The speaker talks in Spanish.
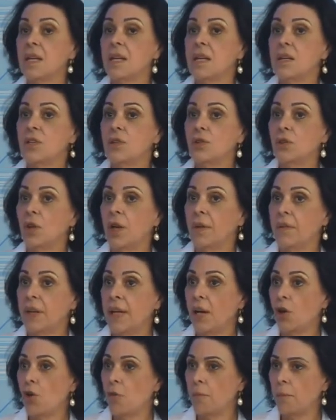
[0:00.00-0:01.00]
Yo la vine
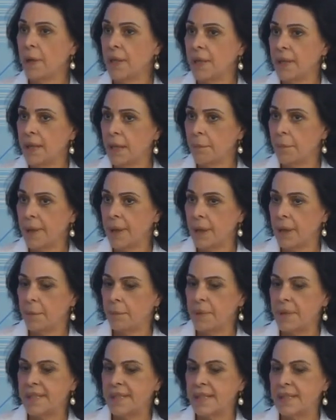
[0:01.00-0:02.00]
a acompañar para
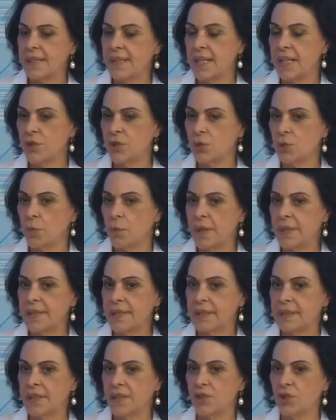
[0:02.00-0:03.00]
presenciar su
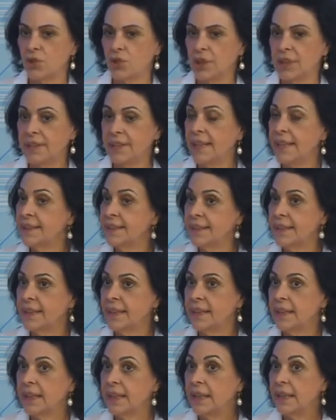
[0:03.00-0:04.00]
presentación de tesis
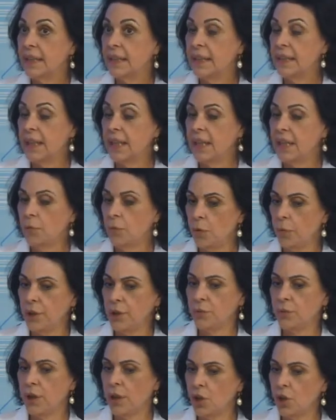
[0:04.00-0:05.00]
y desde el
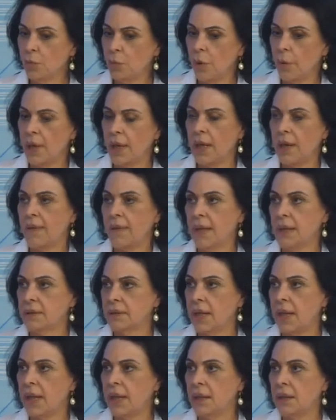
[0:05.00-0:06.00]
momento en que yo me bajé del
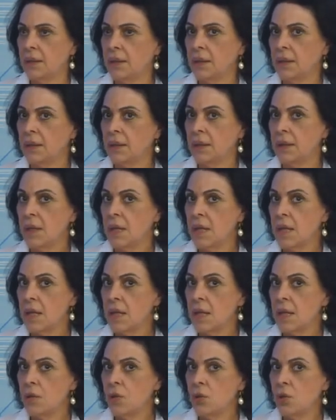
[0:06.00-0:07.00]
tren,
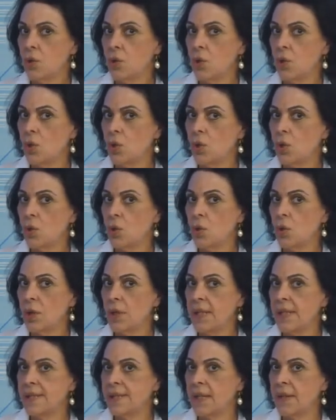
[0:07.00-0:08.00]
yo
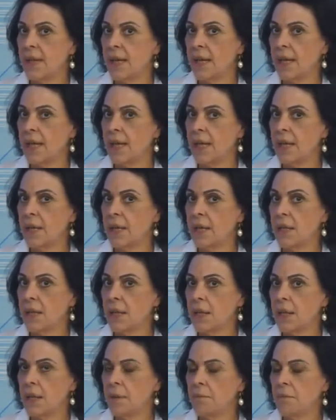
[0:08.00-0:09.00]
hice de Cádiz
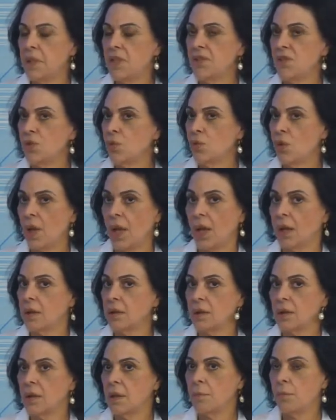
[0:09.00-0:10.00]
mi ciudad.
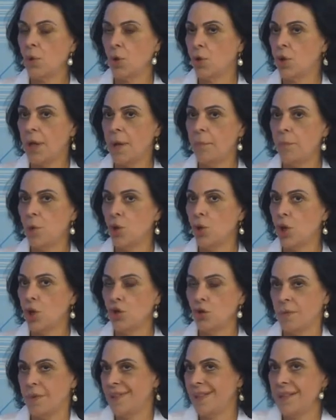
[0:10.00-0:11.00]
¿Por qué? Porque
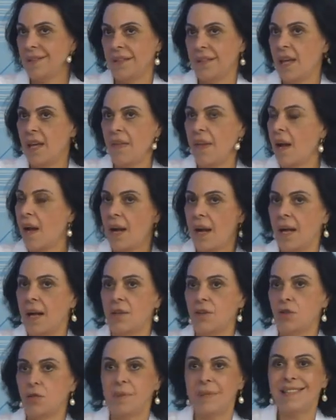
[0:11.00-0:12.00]
yo me sentía de acá,
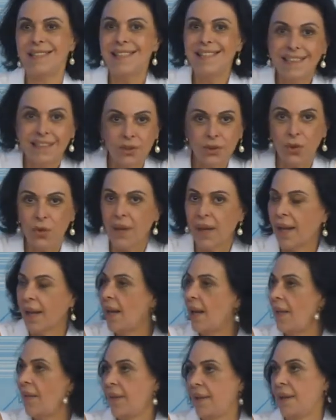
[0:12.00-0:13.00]
yo me siento de
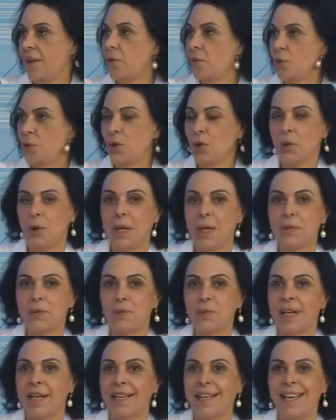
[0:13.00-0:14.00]
Cádiz, como digo, es la
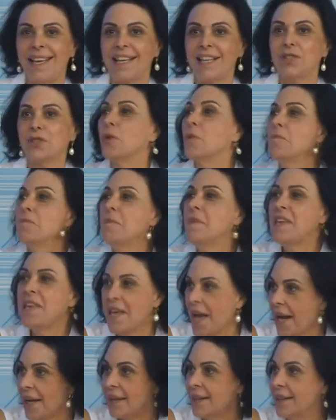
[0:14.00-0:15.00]
ciudad que he hecho
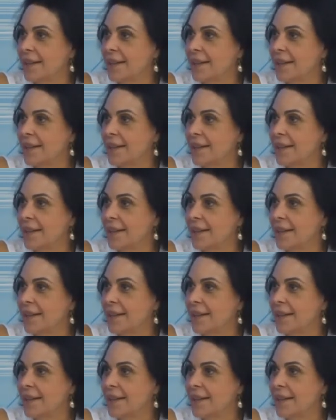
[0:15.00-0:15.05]
mía.